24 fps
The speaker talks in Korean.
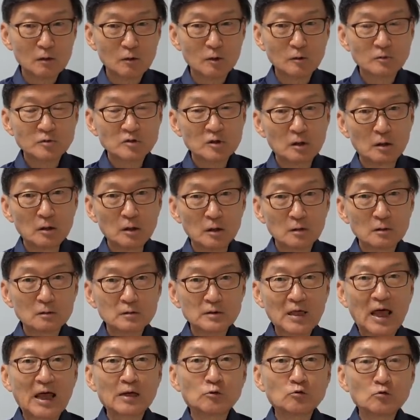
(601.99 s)
그러면서
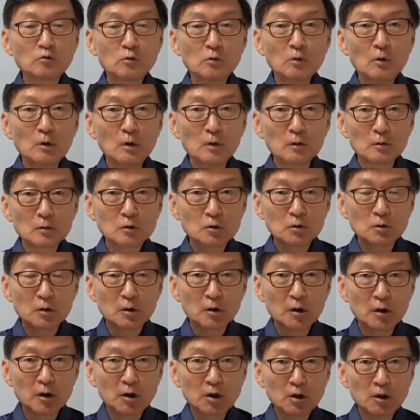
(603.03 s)
대두. 그,
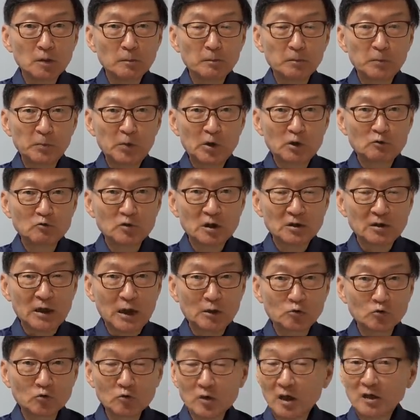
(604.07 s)
이 미국의
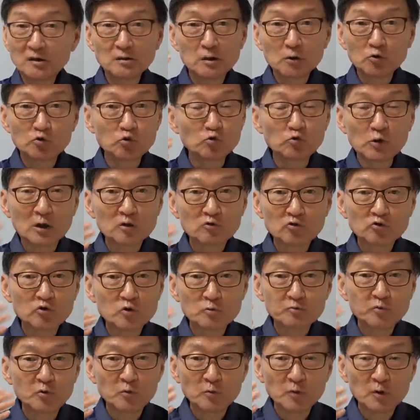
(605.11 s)
대두는 굉장히 중요한
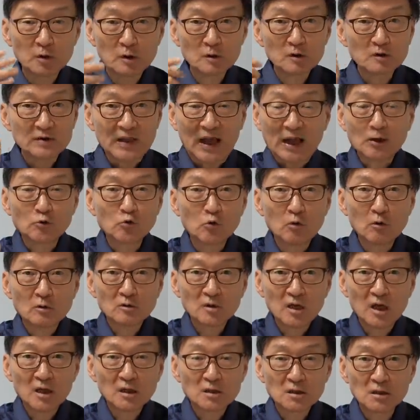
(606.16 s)
수출품입니다. 그래서 대두
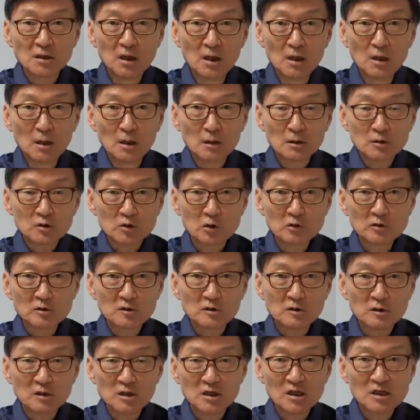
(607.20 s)
업계의 그
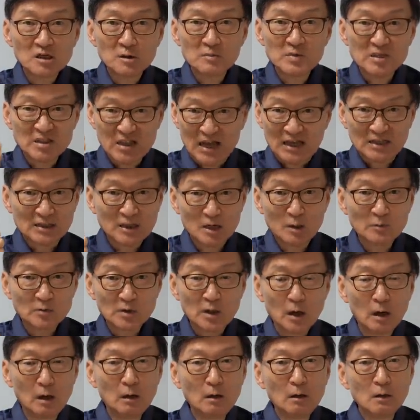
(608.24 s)
정치적인 입김이
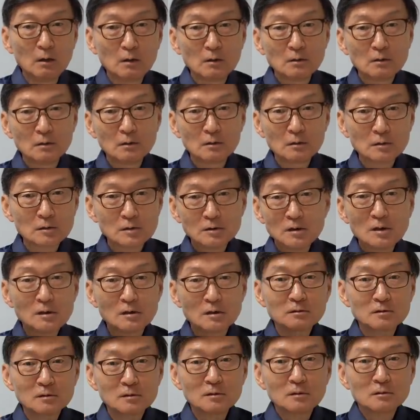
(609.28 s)
대단합니다.
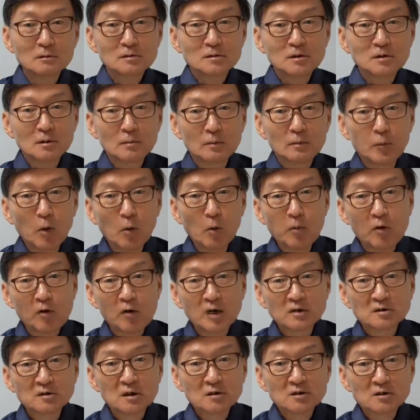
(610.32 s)
그냥 보복
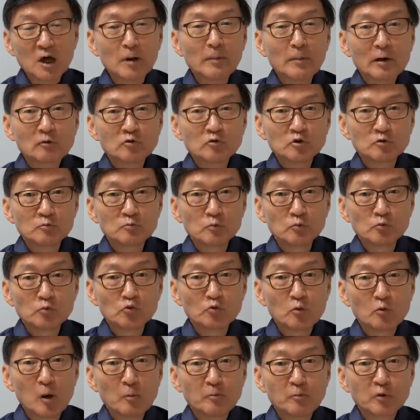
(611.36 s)
관세
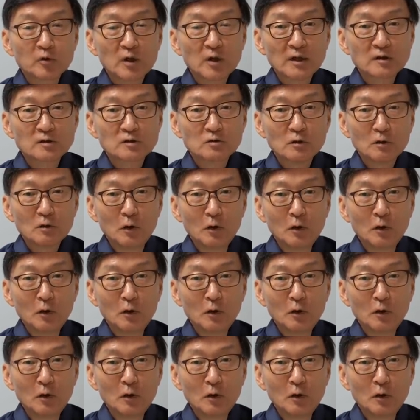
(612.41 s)
496억 불 했죠.